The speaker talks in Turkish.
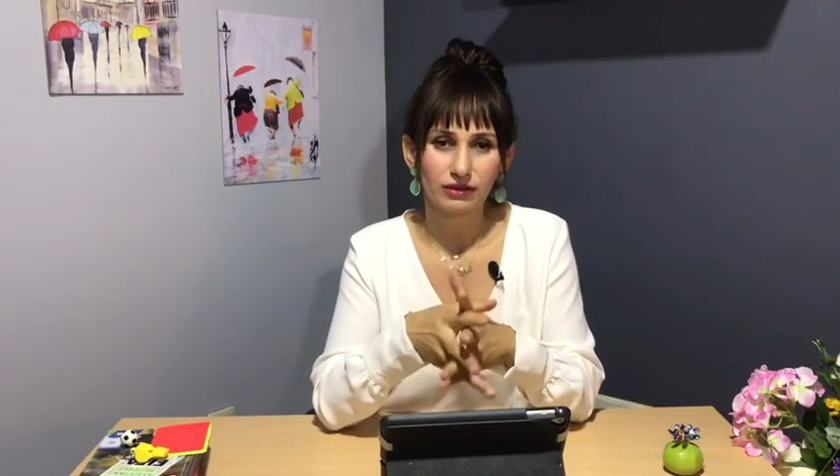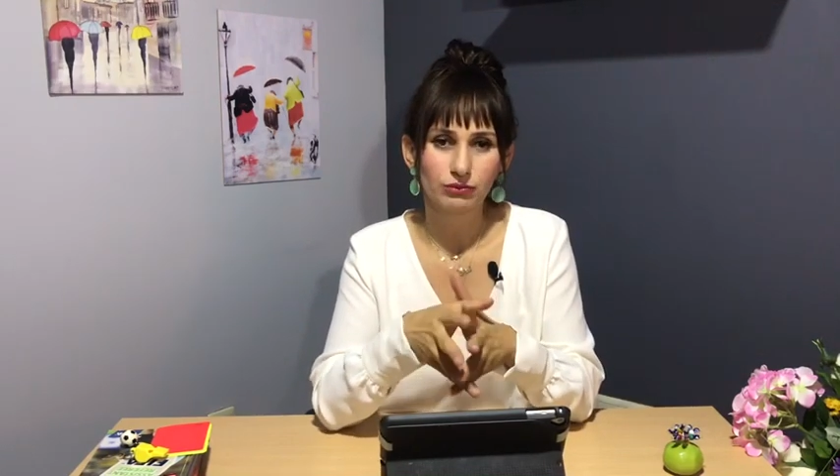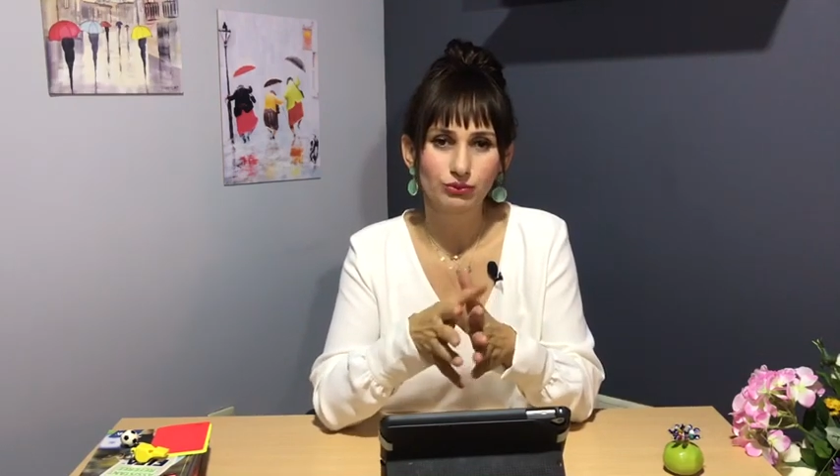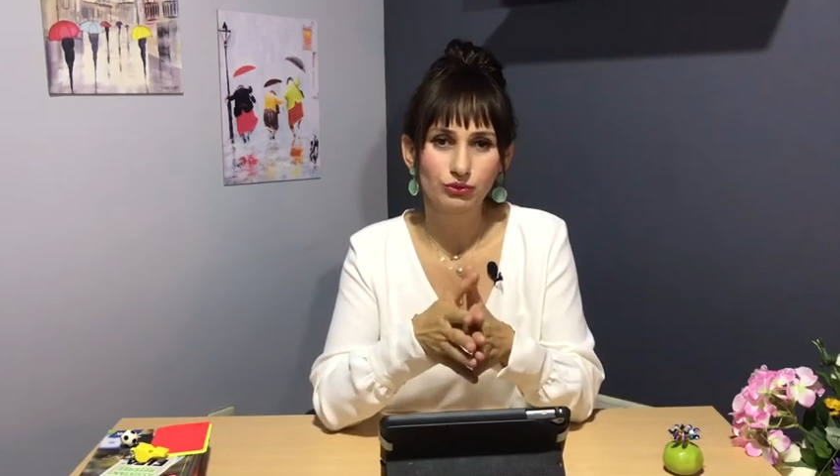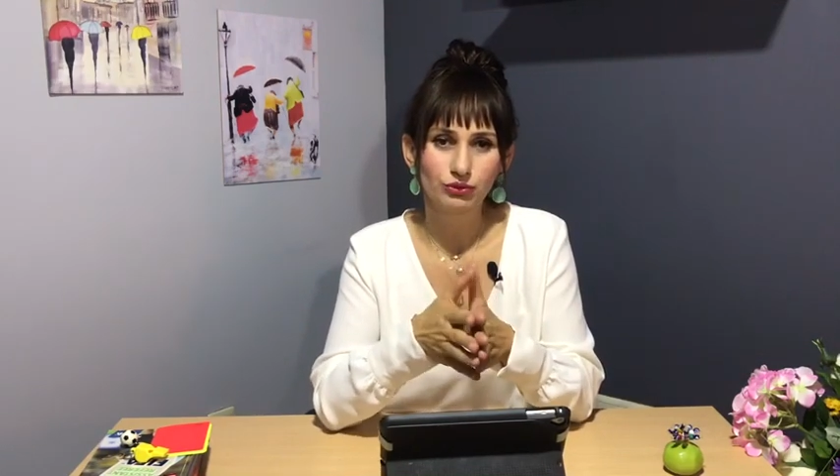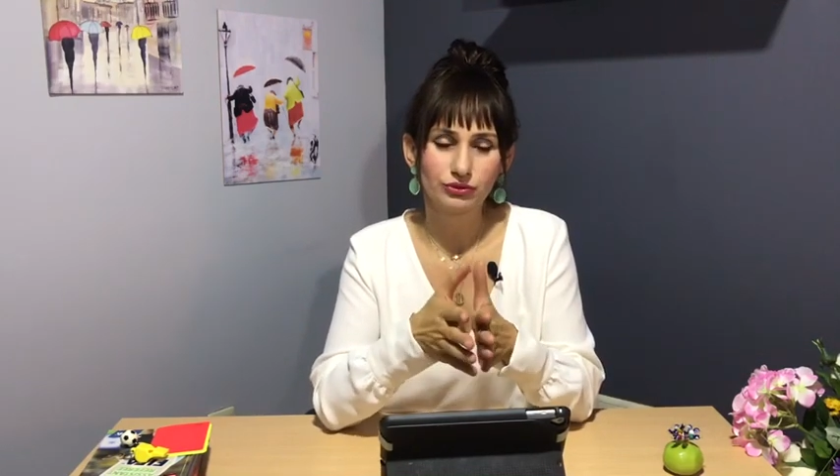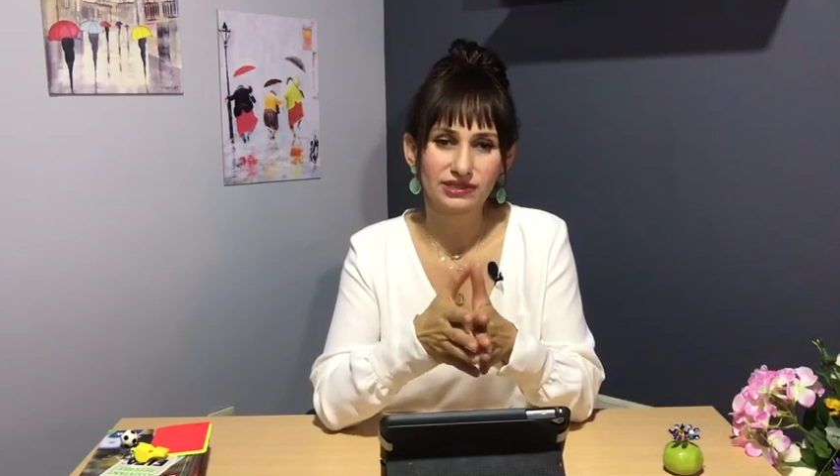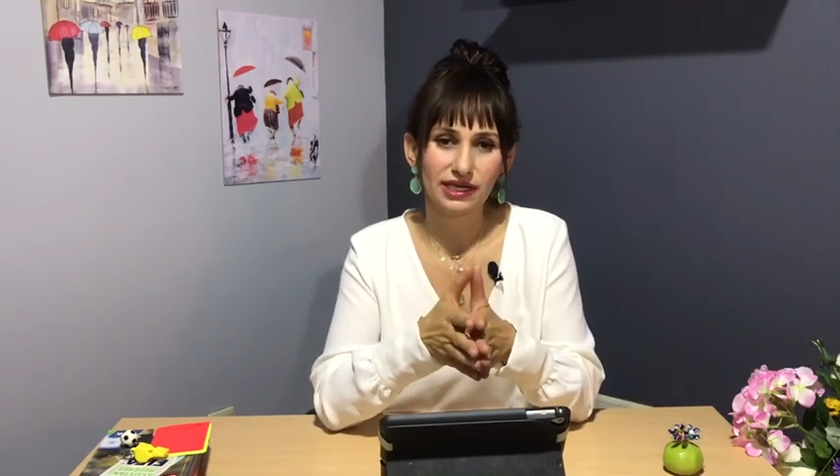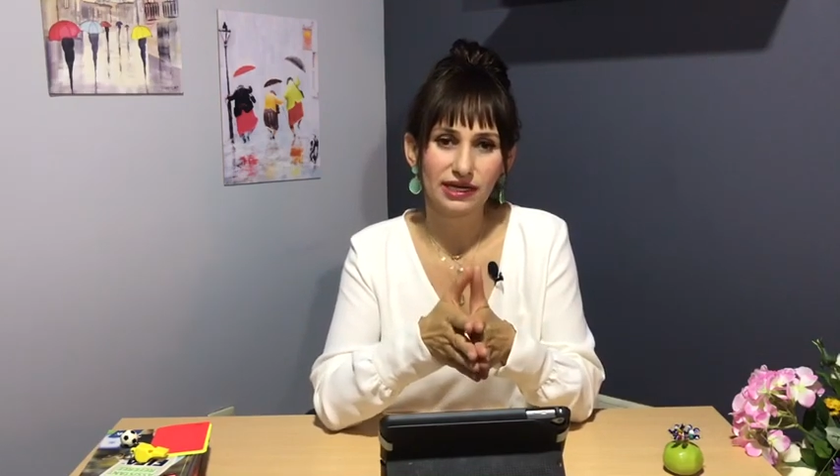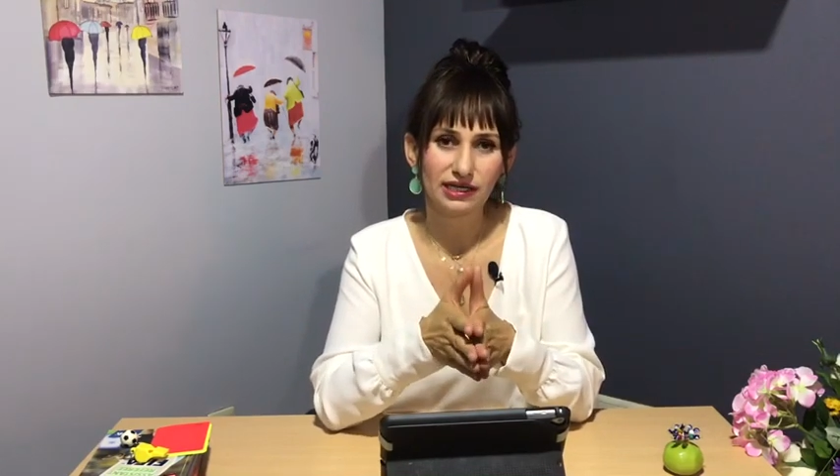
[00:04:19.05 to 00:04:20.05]
bu
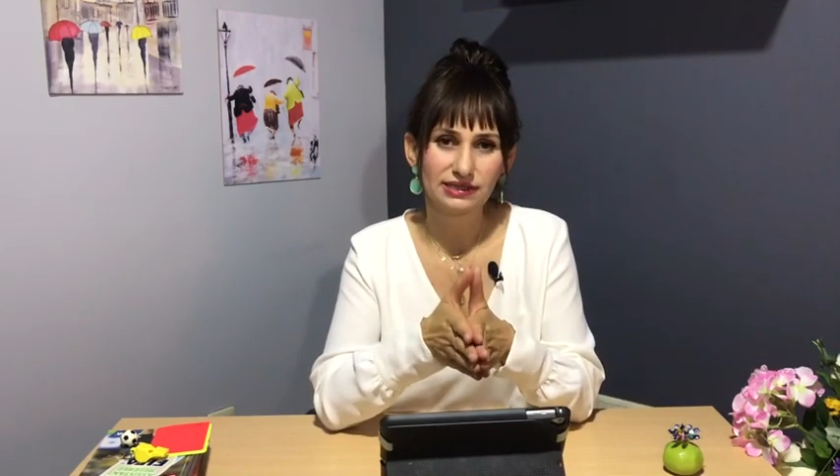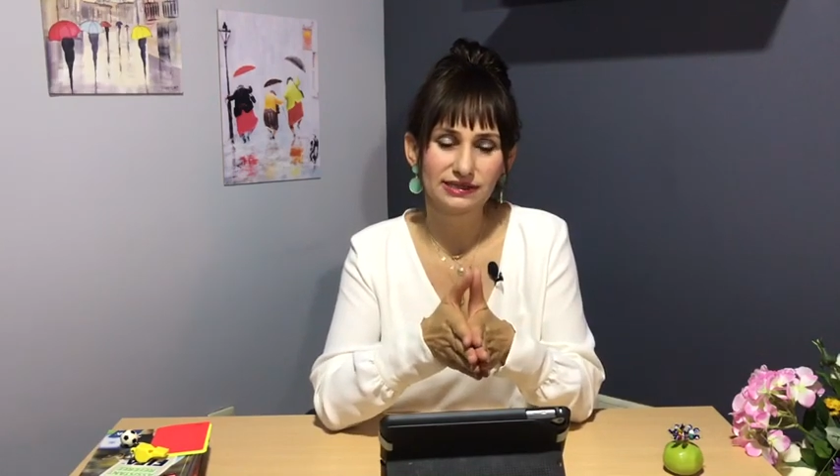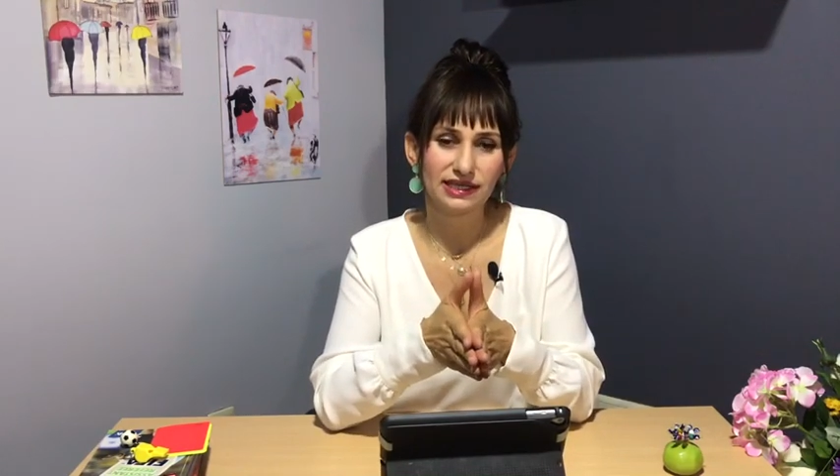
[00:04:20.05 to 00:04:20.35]
seyahat